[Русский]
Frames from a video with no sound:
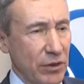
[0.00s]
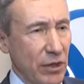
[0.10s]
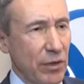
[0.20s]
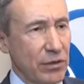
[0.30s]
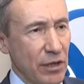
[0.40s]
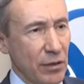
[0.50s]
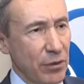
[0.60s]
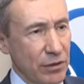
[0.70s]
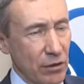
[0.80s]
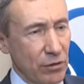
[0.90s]
Мы наметили
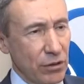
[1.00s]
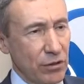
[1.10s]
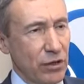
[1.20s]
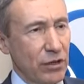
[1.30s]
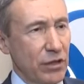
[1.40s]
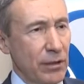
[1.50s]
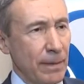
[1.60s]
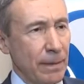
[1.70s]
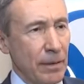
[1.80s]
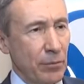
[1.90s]
определенные шаги
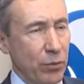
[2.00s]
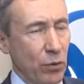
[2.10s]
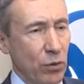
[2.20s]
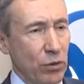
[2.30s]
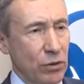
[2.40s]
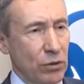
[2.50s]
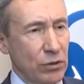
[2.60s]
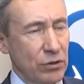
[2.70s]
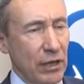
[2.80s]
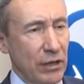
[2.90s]

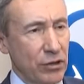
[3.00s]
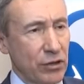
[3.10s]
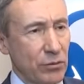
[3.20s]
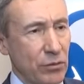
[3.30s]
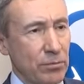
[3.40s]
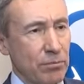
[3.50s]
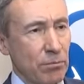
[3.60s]
по дальнейшему,